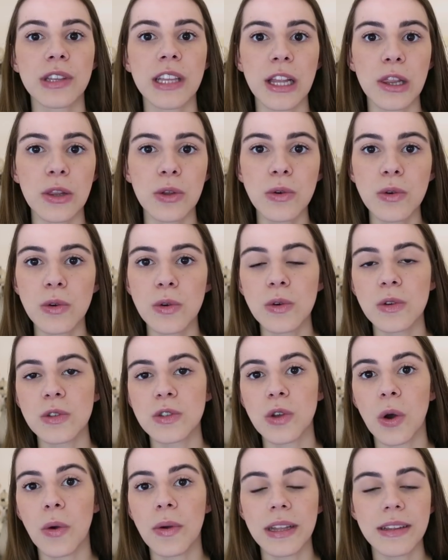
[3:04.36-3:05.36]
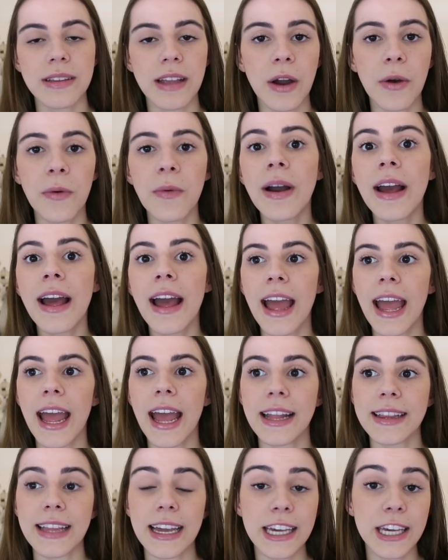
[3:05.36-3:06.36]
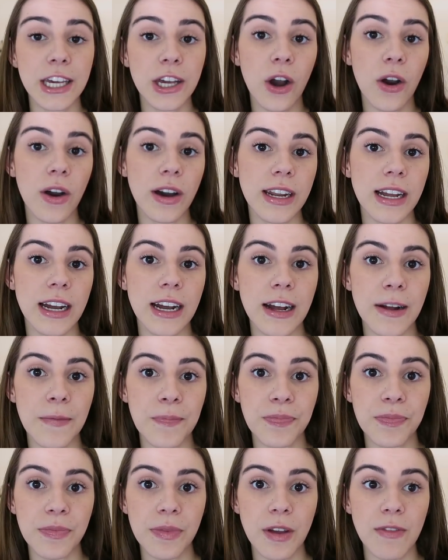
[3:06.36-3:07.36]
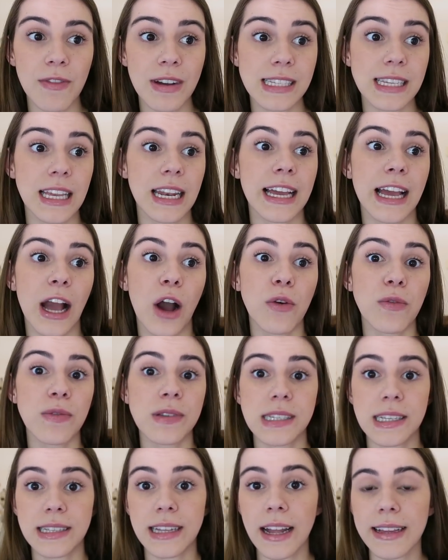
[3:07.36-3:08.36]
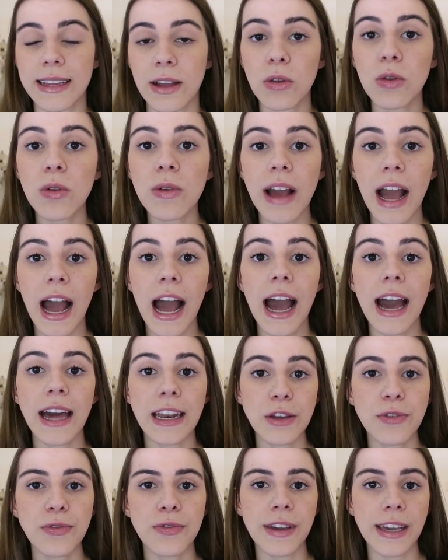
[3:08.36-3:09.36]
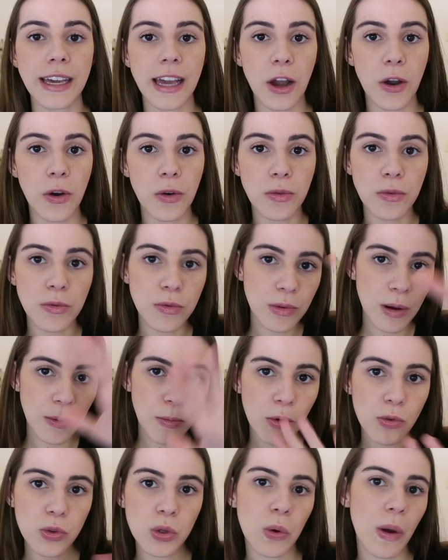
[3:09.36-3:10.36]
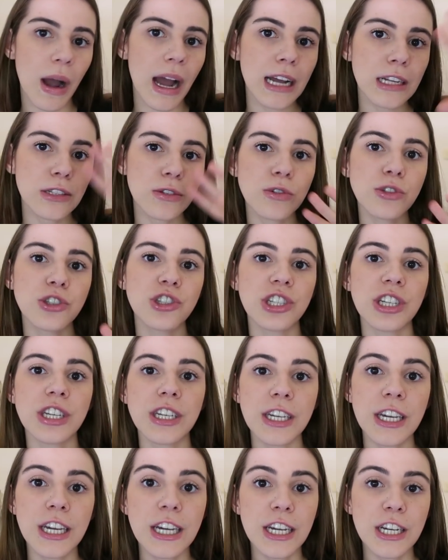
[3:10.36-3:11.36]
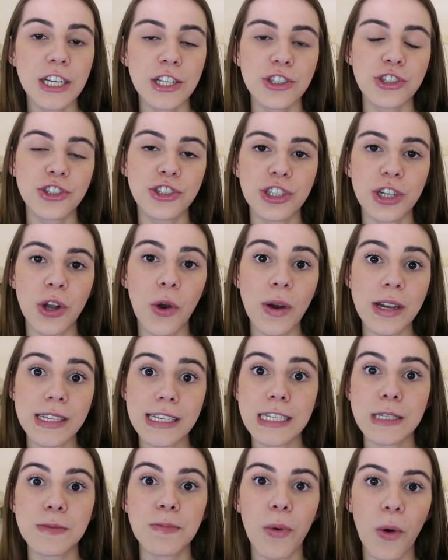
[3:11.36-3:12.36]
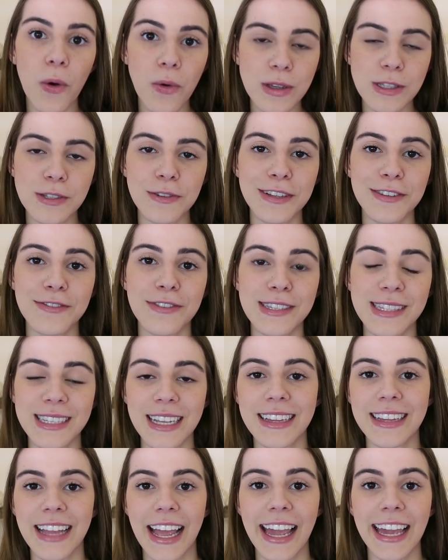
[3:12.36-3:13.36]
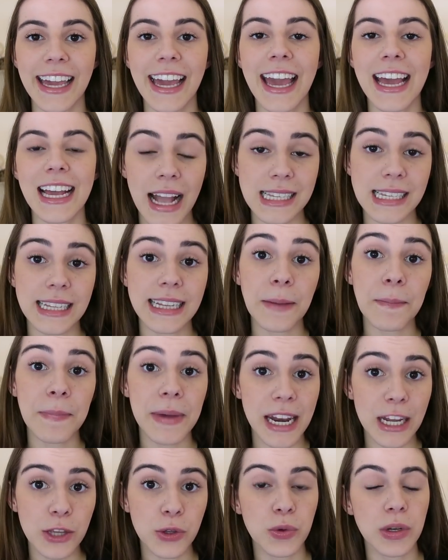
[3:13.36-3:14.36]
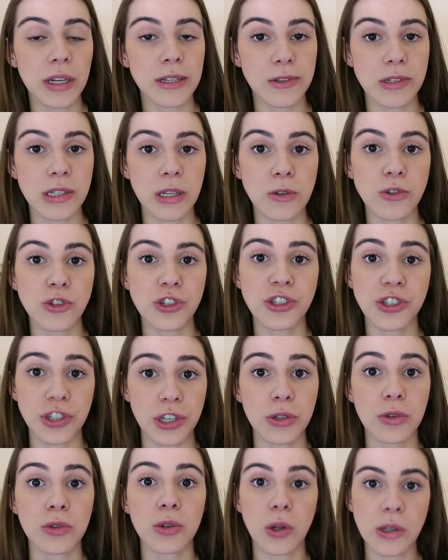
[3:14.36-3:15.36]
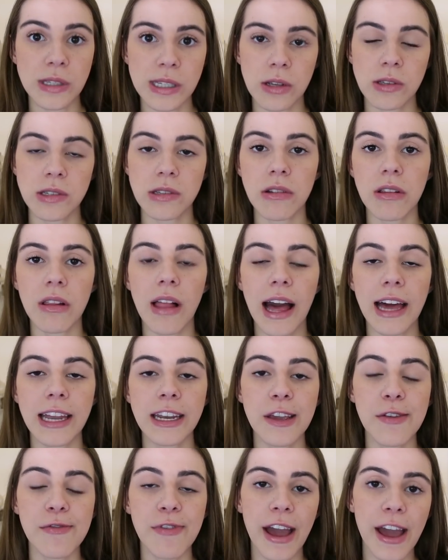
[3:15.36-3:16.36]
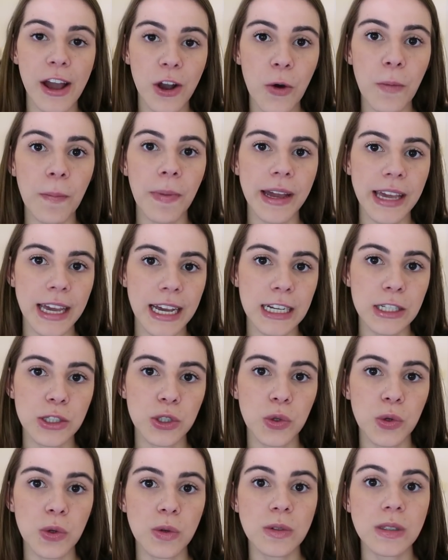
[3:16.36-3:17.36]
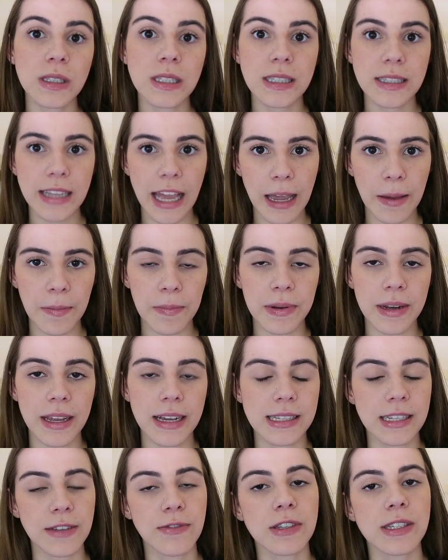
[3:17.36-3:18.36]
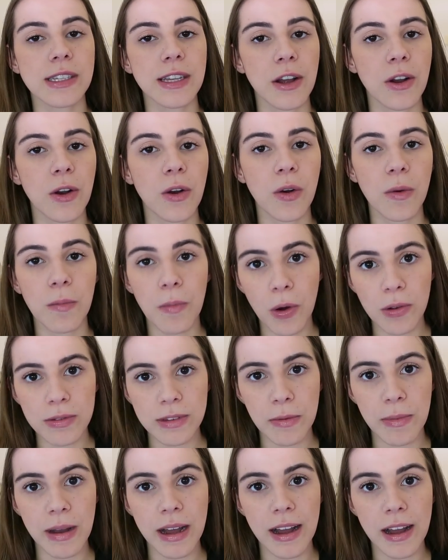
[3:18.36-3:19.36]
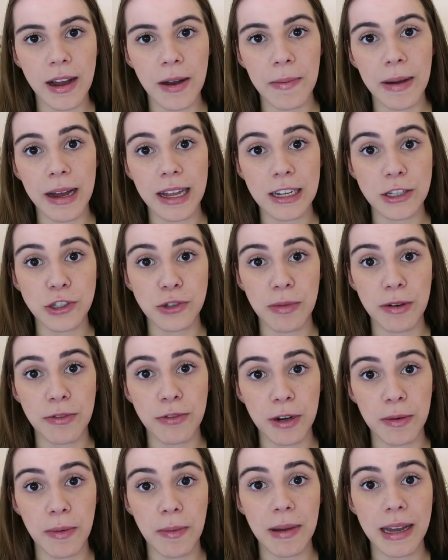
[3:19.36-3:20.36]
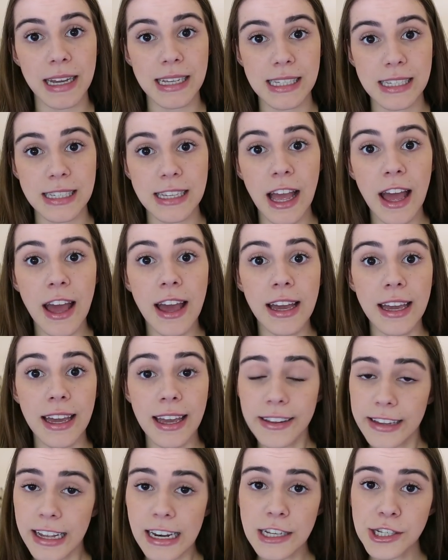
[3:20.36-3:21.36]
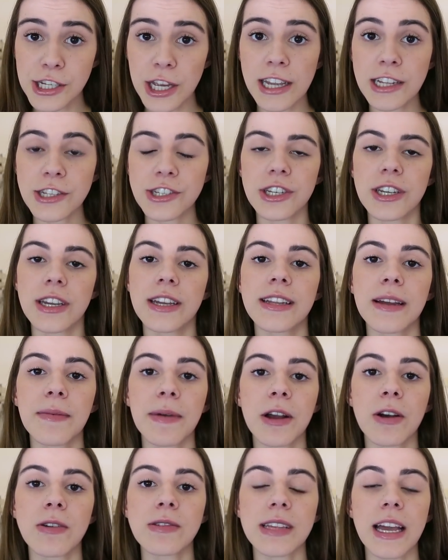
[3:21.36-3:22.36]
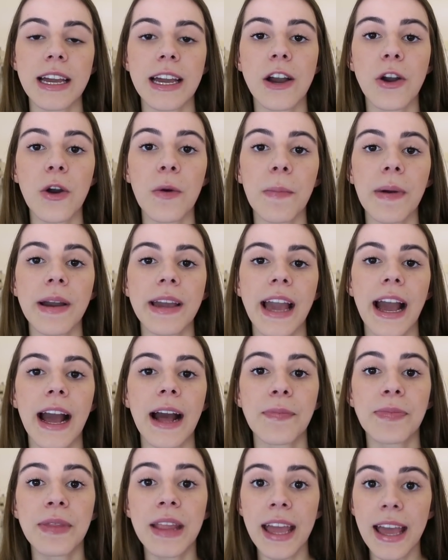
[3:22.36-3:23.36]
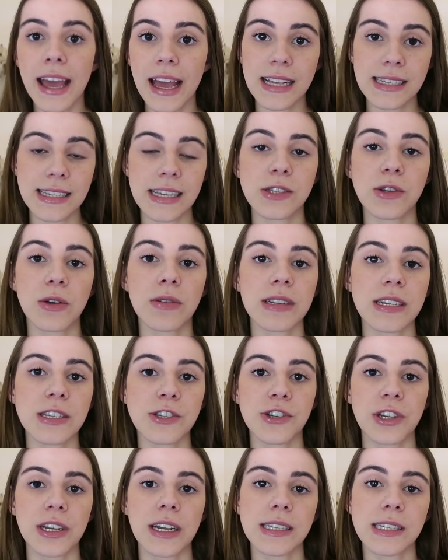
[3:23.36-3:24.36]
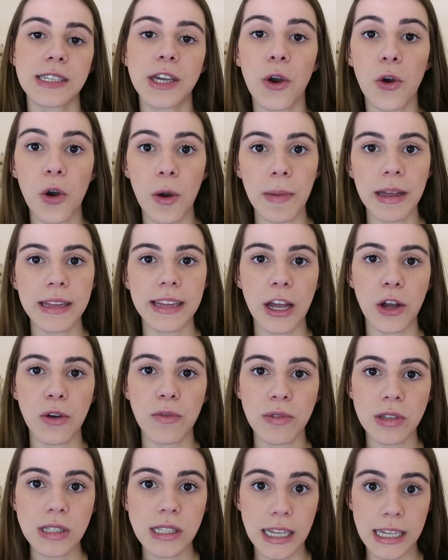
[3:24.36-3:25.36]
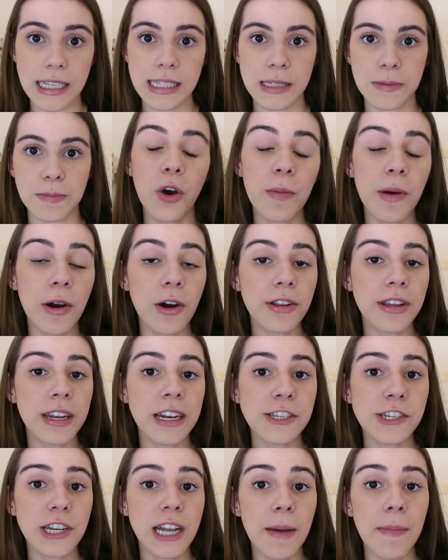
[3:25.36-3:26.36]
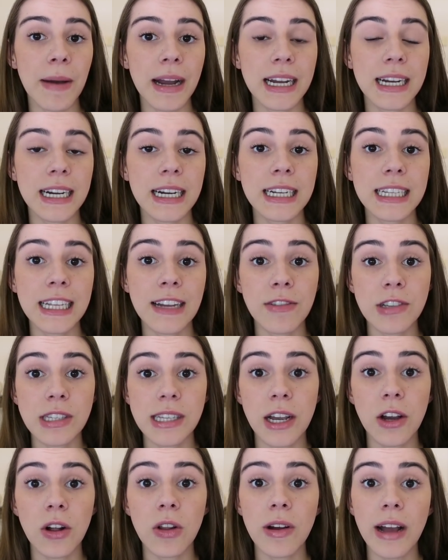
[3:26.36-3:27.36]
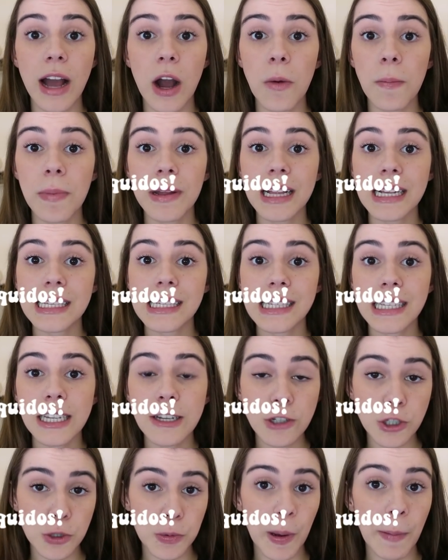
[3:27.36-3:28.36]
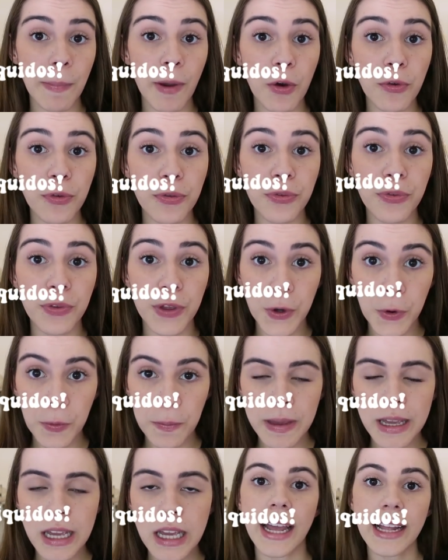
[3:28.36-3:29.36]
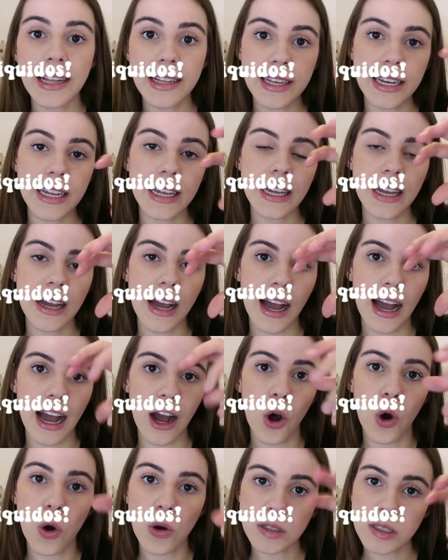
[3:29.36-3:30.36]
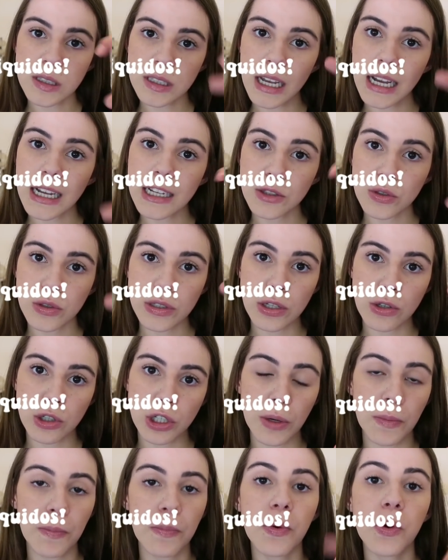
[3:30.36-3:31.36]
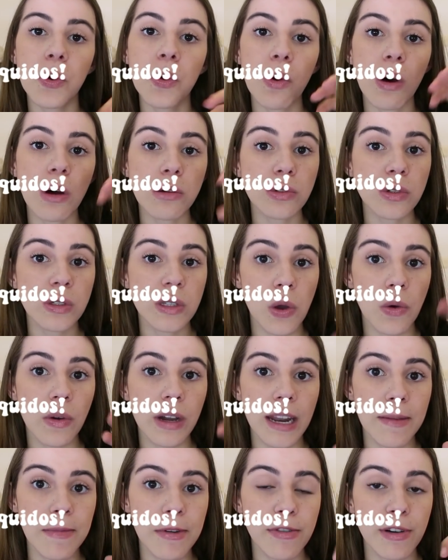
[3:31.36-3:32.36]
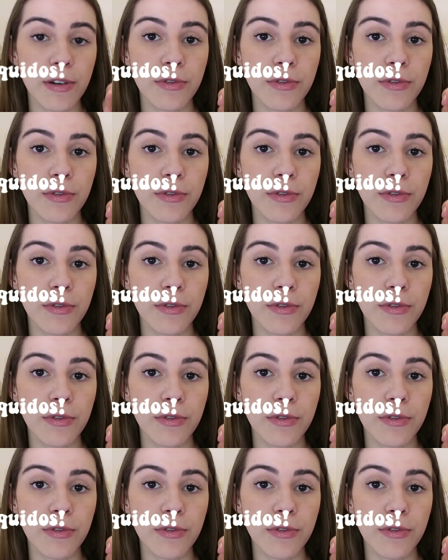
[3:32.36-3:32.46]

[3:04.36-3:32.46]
vou ter luz, ou então é, até que hora vai ser legal visitar tal lugar, enfim, é um amontoado de, de coisas boas quando você tem essa temperatura do seu destino no seu celular e vai acompanhando sempre. Assim você monta uma, uma aula de uma forma mais inteligente e também consegue acompanhar essas outras dicas que eu comentei com vocês. Uma outra dica bacana é você colocar um pedacinho de papel filme entre a rosca do seu shampoo ou do seu creme